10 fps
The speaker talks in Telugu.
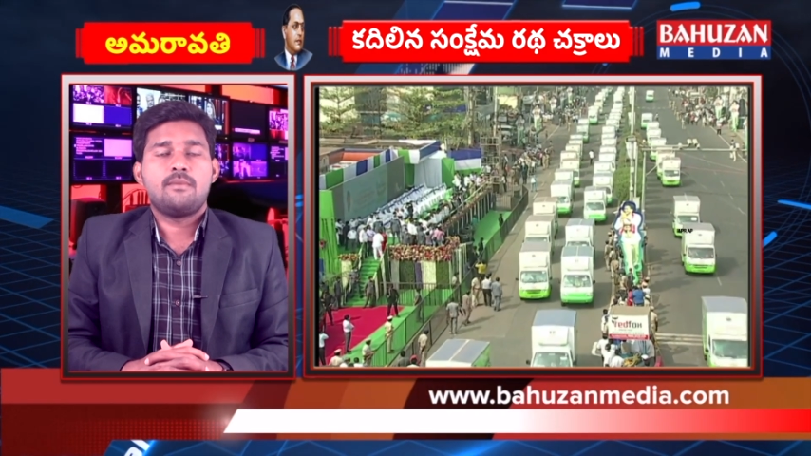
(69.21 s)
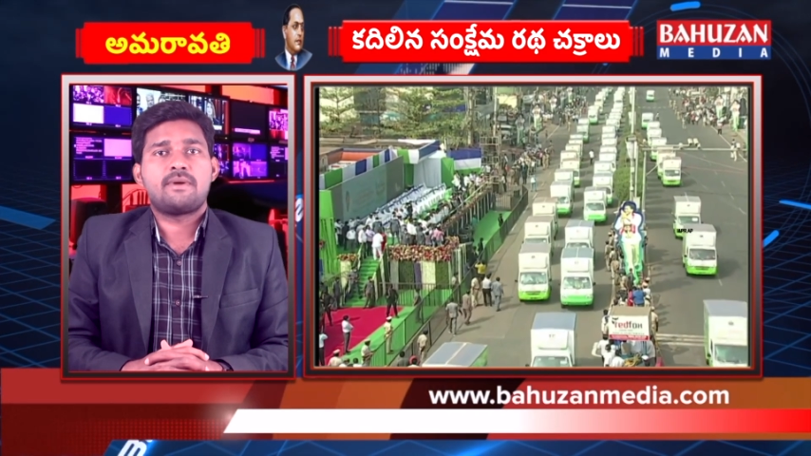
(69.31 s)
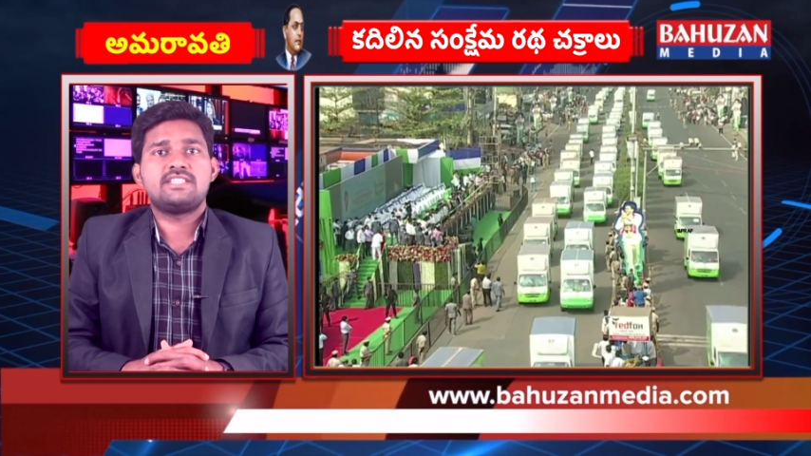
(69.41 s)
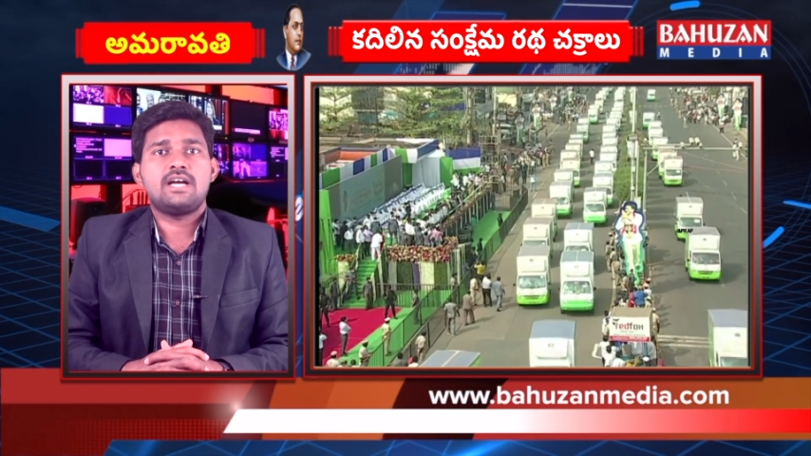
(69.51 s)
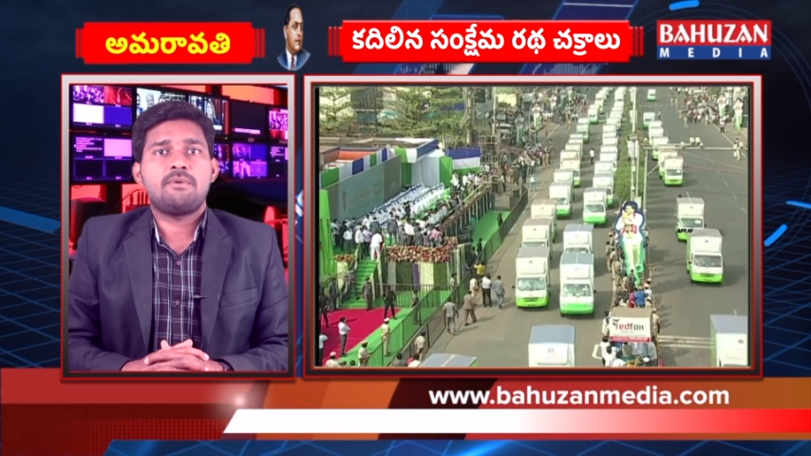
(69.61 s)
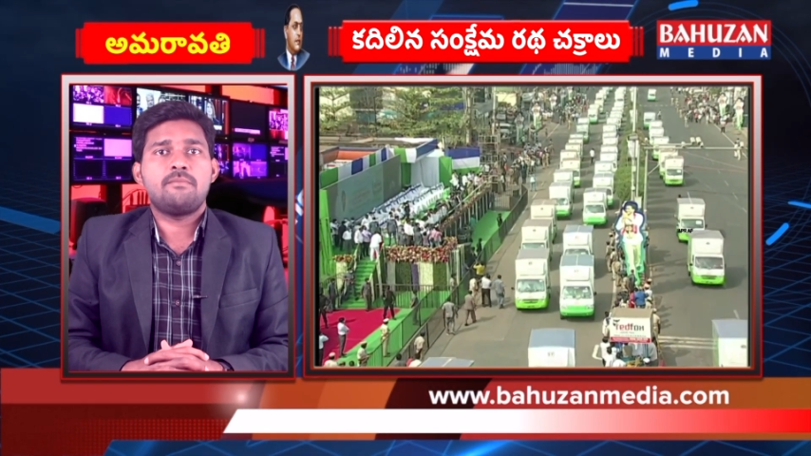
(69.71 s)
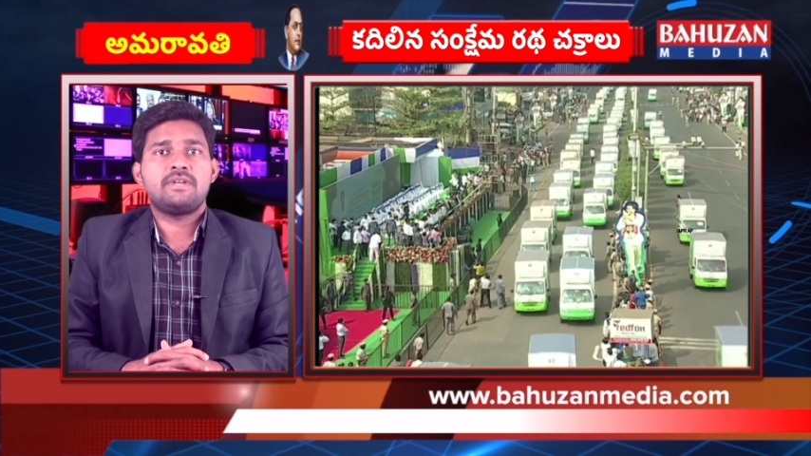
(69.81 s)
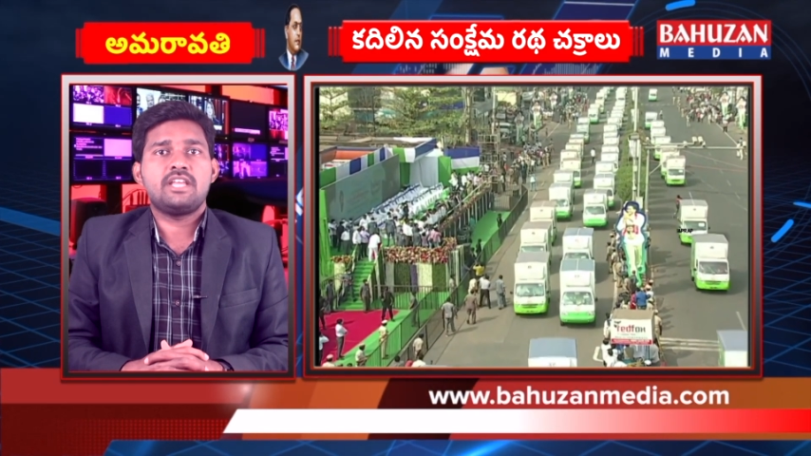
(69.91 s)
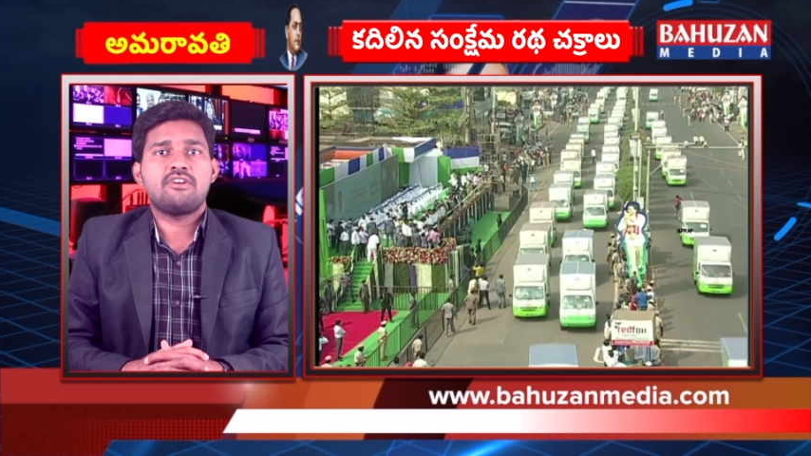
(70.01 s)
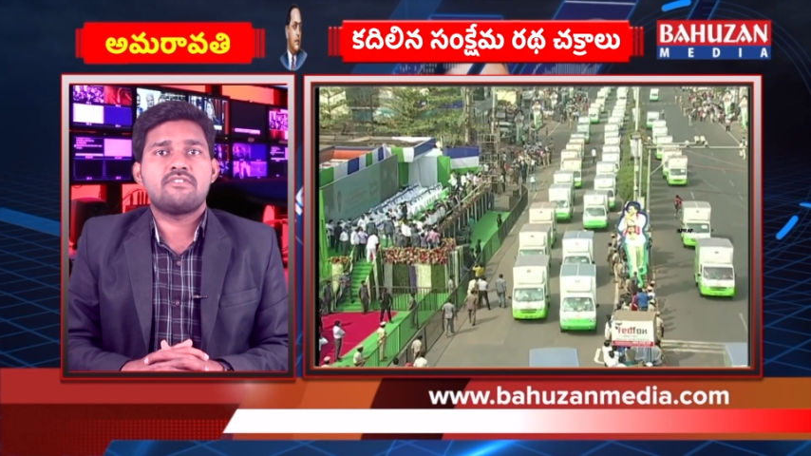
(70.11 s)
ప్రజా
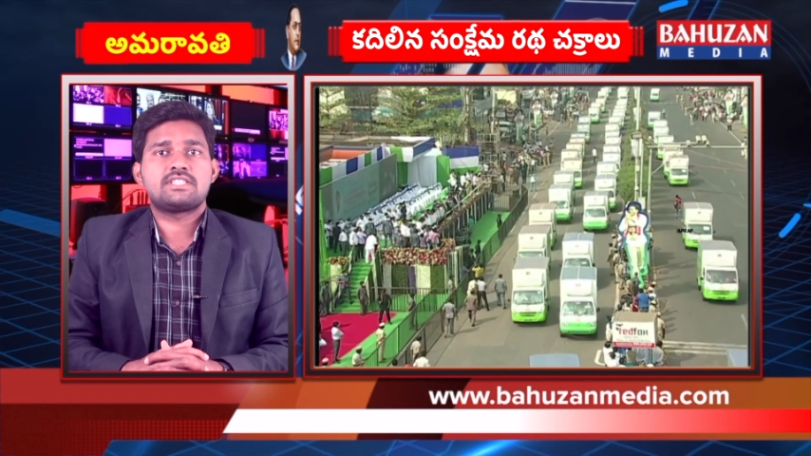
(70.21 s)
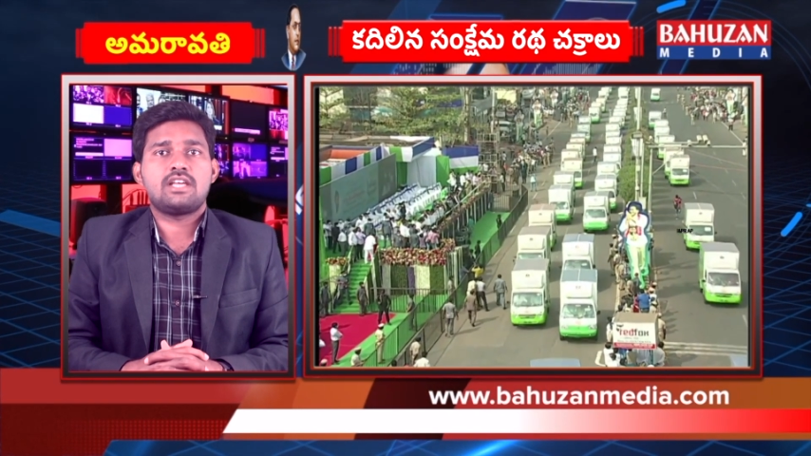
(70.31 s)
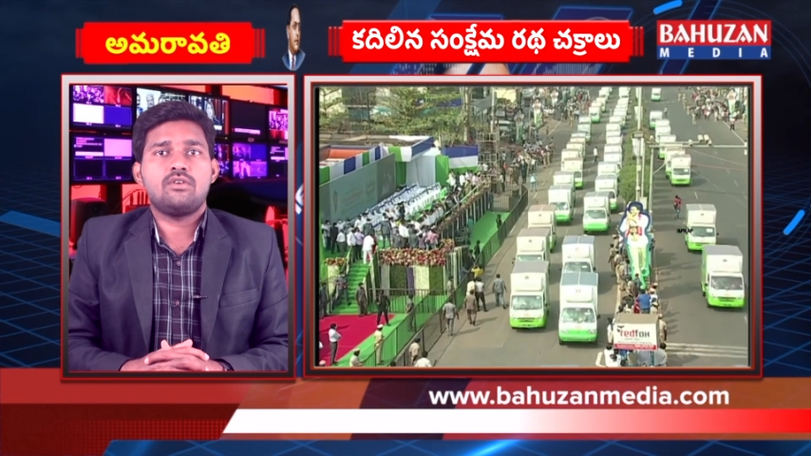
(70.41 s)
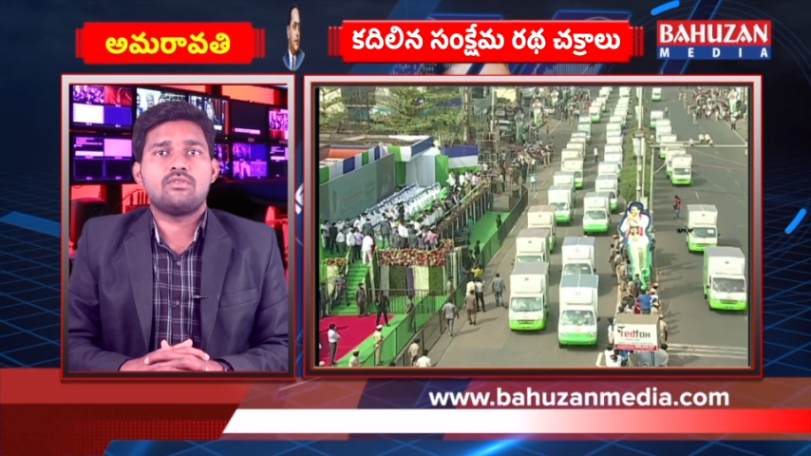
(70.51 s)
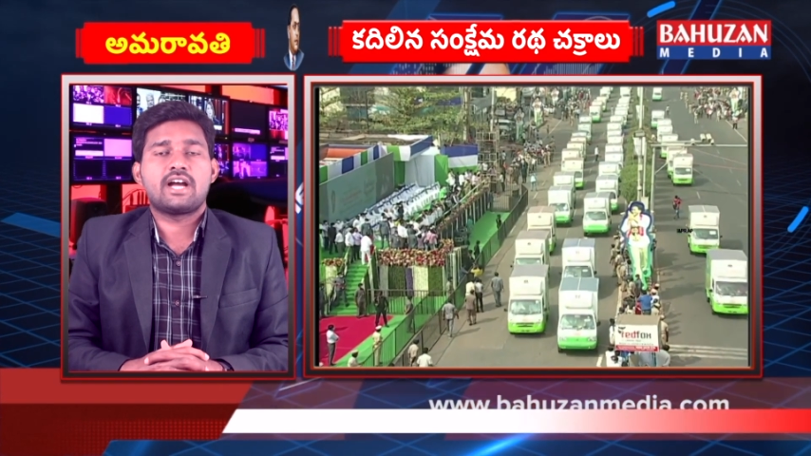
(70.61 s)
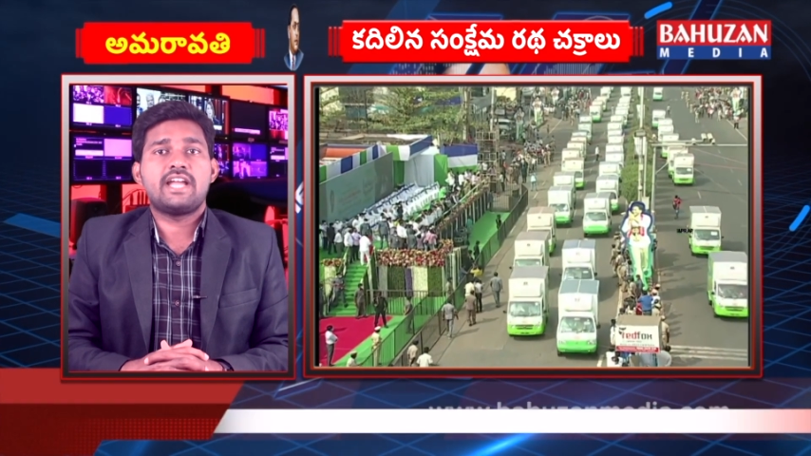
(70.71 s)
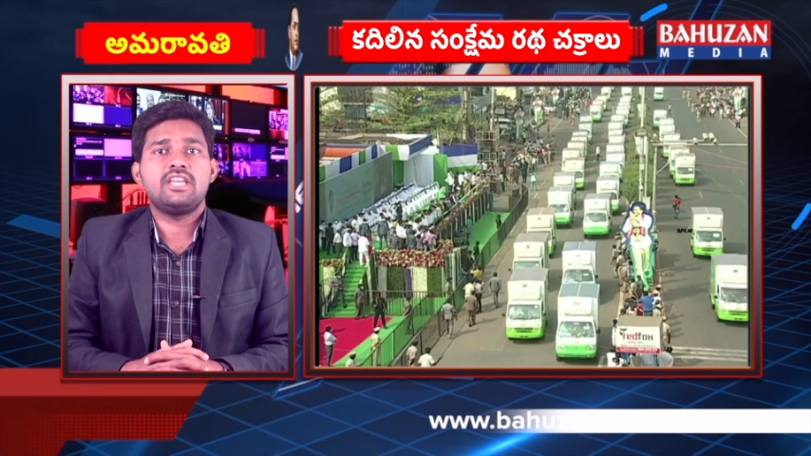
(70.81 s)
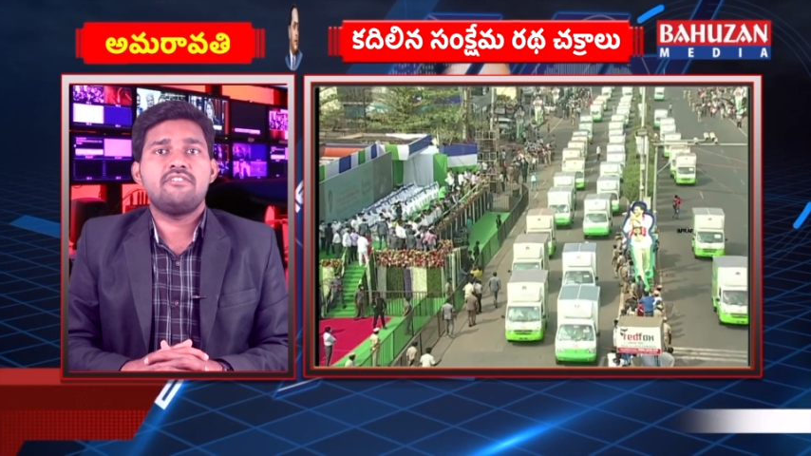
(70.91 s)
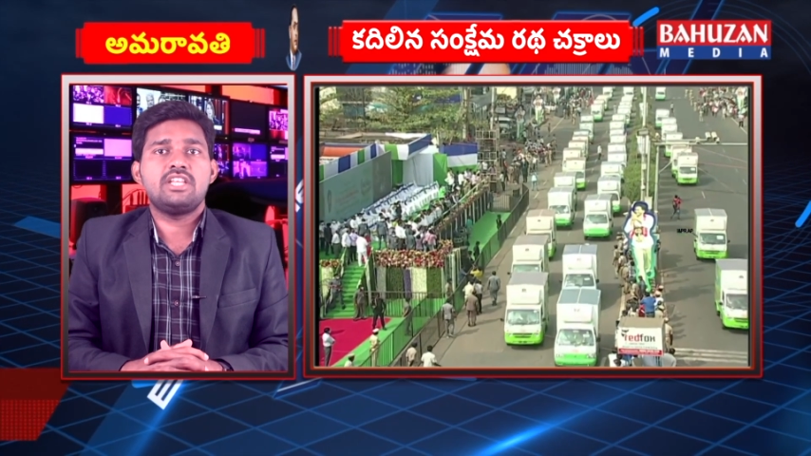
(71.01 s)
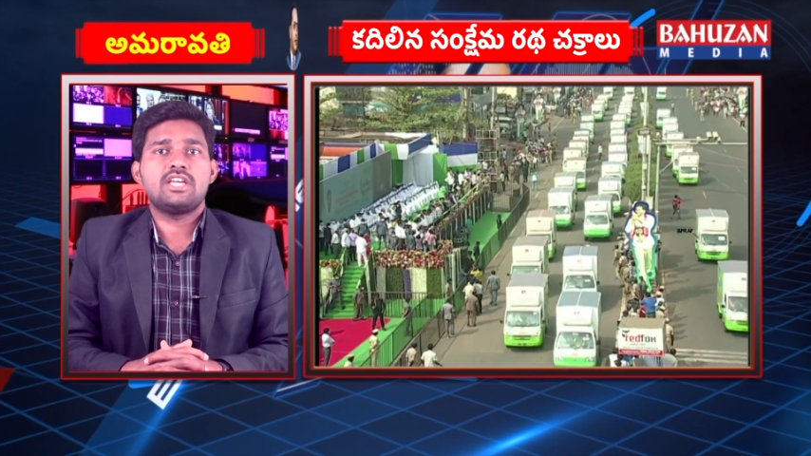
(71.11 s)
పంపిణీ వ్యవస్థలో
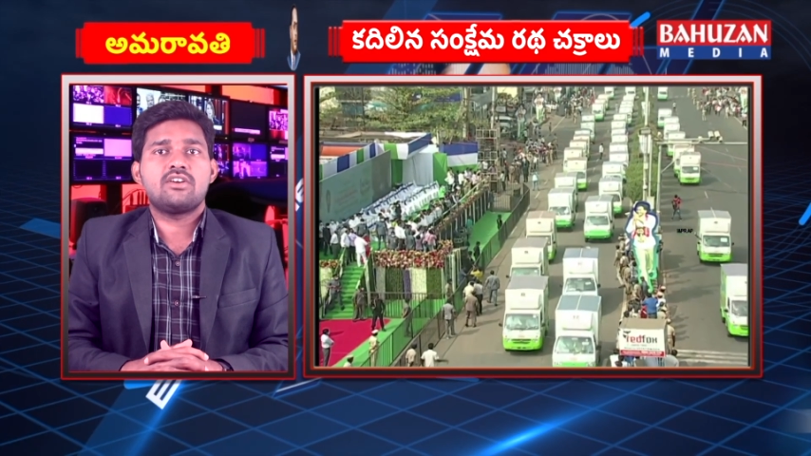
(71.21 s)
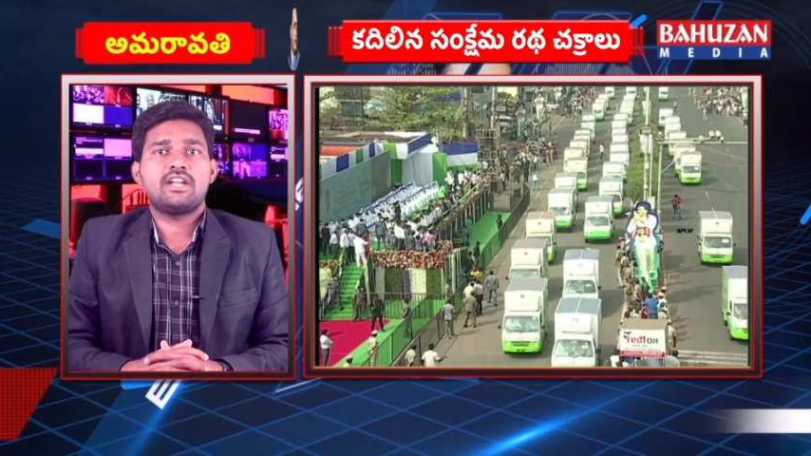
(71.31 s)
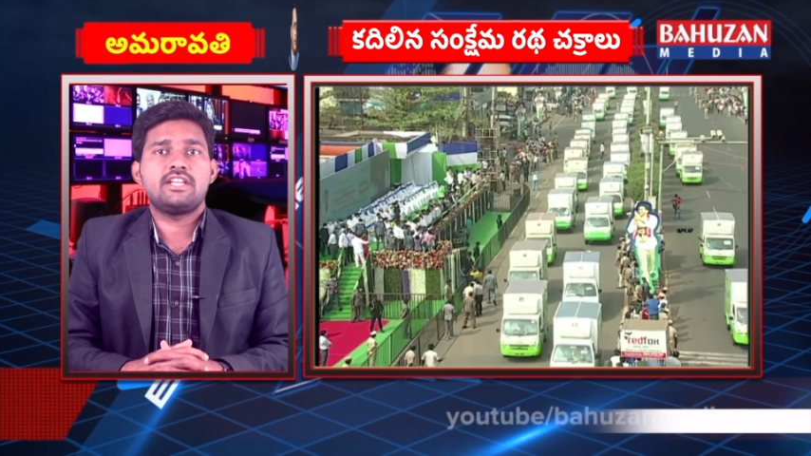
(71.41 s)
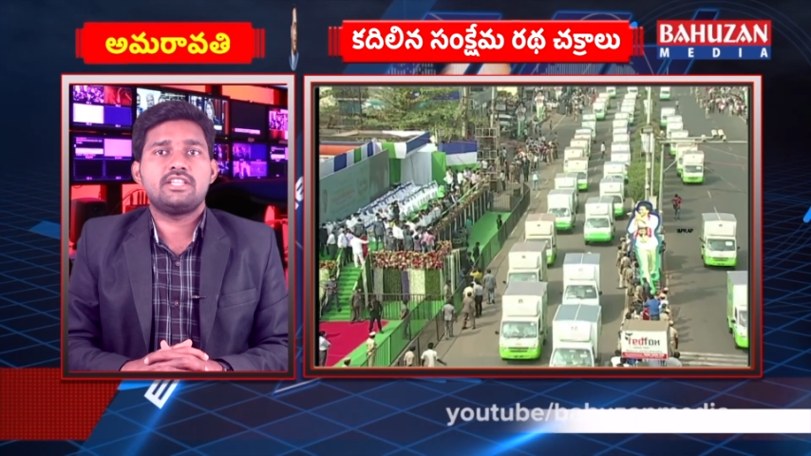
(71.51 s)
కనీ విని ఎరుగని